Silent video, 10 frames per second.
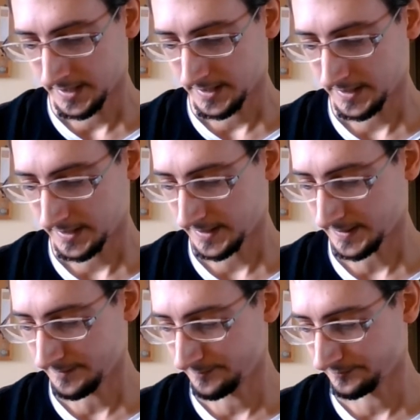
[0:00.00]

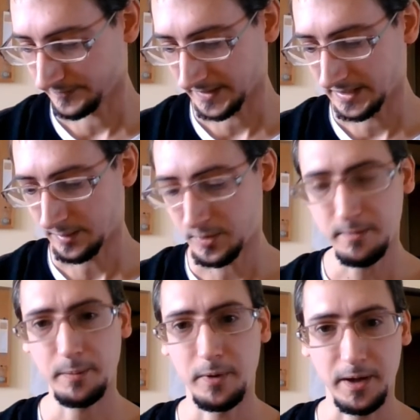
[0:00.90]
Eh, la
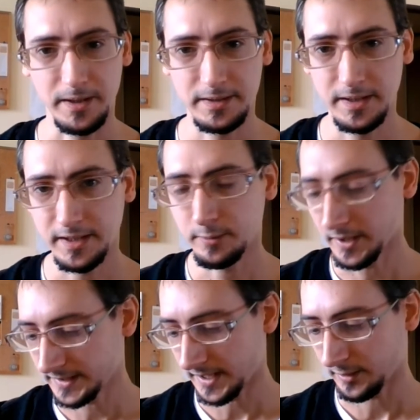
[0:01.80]
prima parte
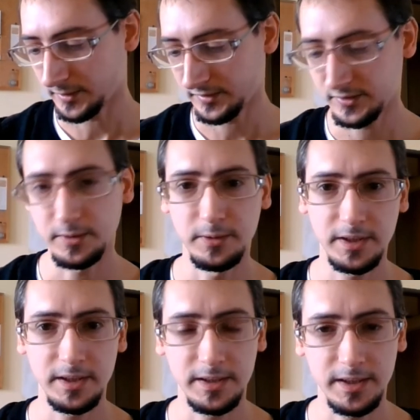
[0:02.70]
riguarderà
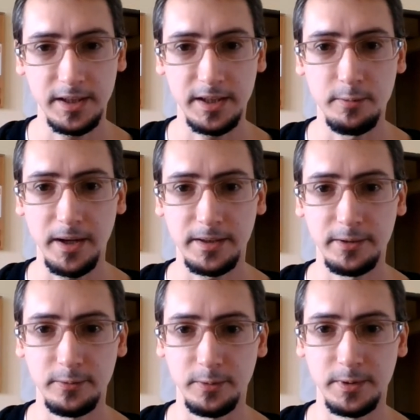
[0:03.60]
questioni che
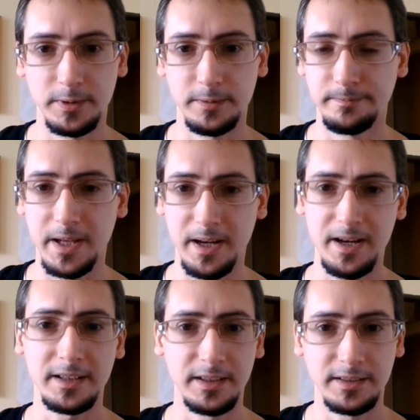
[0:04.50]
riguardano eh,
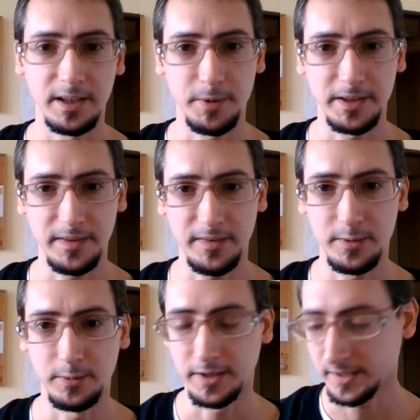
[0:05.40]
errate
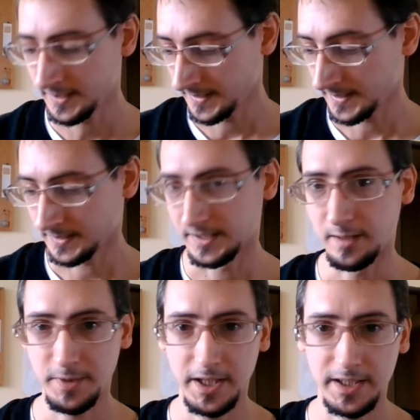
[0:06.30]
interpretazioni della
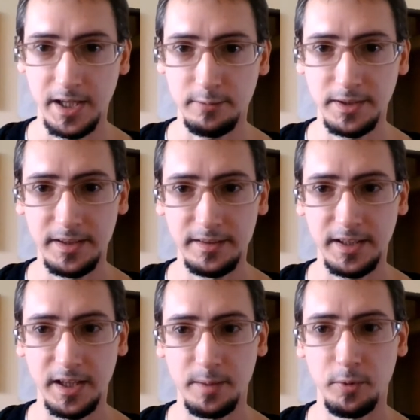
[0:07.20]
meccanica
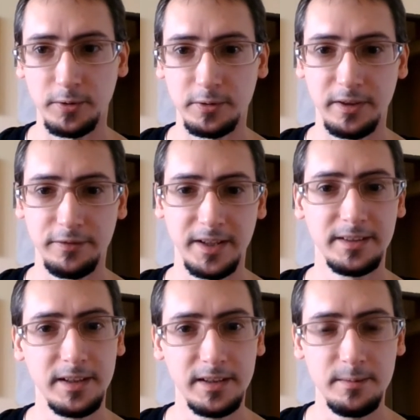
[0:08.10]
quantistica che portano a
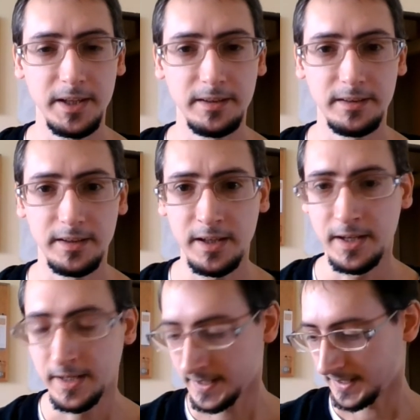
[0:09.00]
fraintendimenti
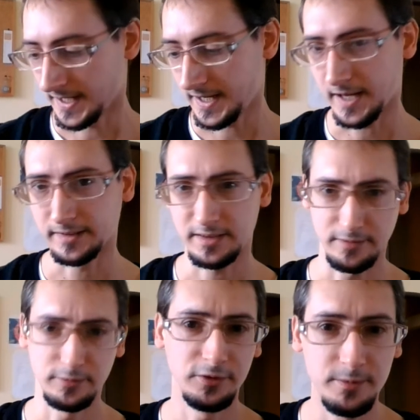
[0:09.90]
e a
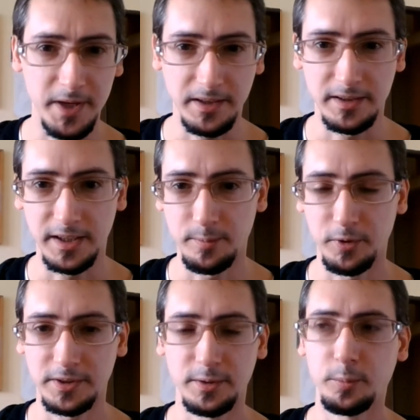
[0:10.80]
stravolgimenti, che
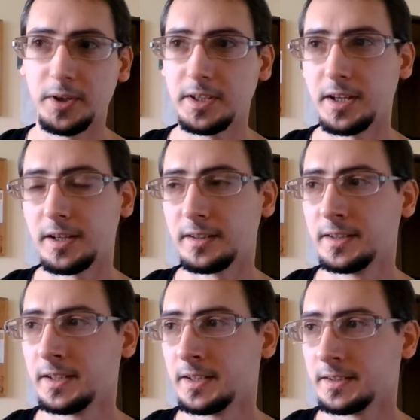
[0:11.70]
portano poi a
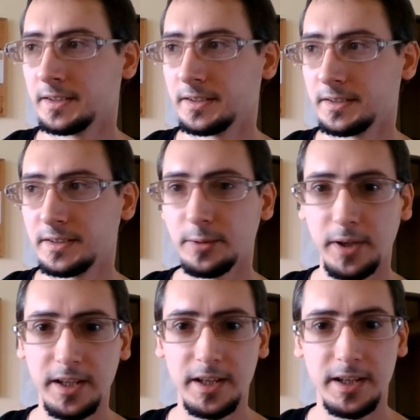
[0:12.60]
eh,
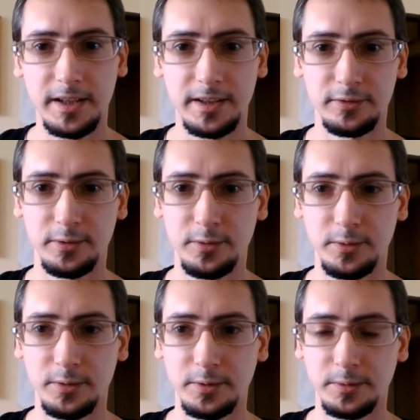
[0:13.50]
teorie che
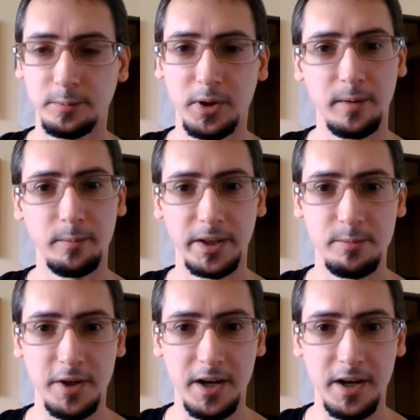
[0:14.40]
sono un po' campate per